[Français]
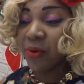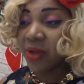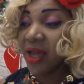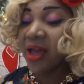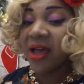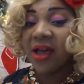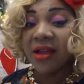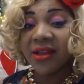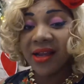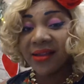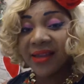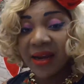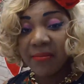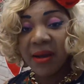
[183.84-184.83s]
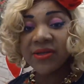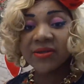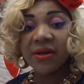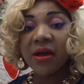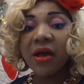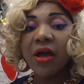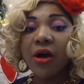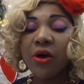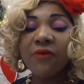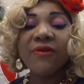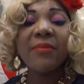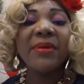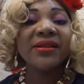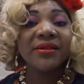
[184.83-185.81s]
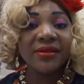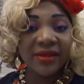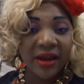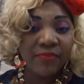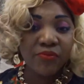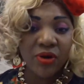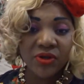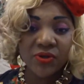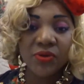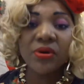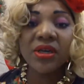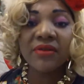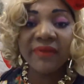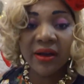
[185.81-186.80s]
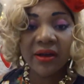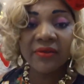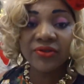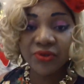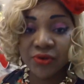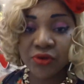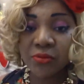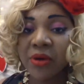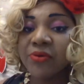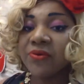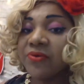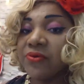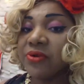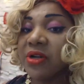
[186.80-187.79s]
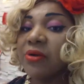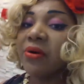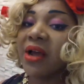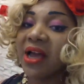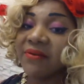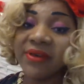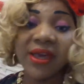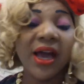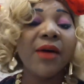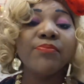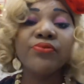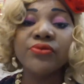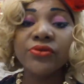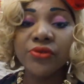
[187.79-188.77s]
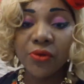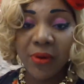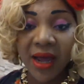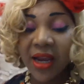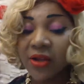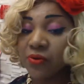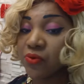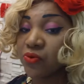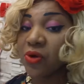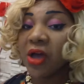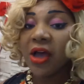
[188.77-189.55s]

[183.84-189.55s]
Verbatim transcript: OK, dans tel bassin, on va mettre tel poisson qui va justement nous fournir le caviar pour Noël et tout.